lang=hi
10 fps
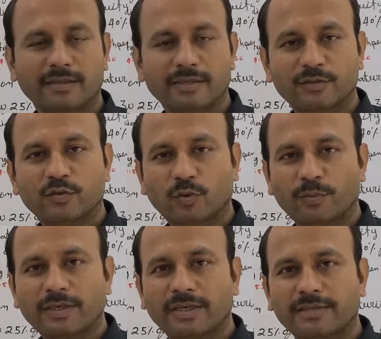के जो
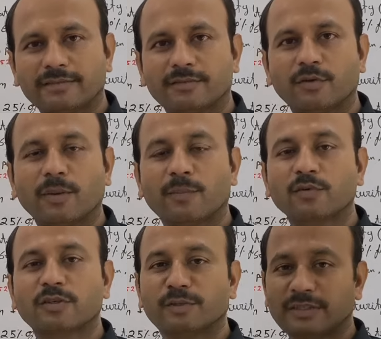टॉपिक हैं जो
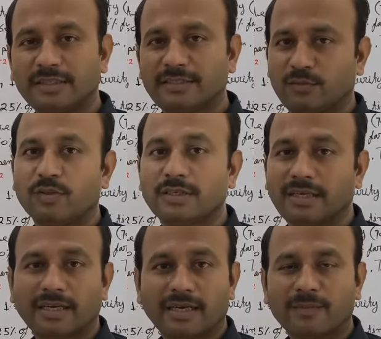आपको समझने ज़रूरी
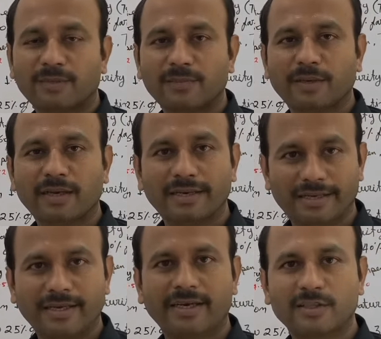हैं अगर आपने ये प्लान
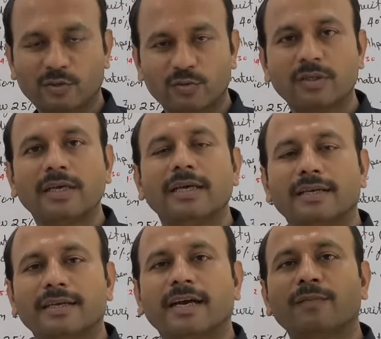लिया है तो
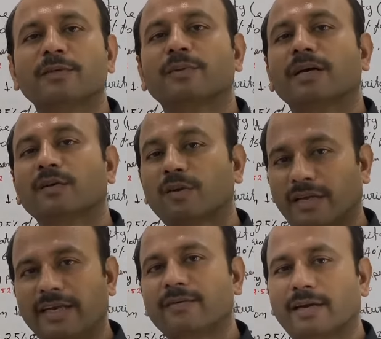ये आप इस प्लान को
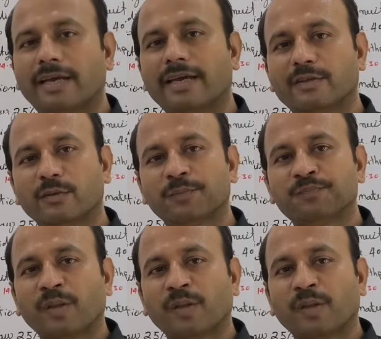लेने वाले हैं तो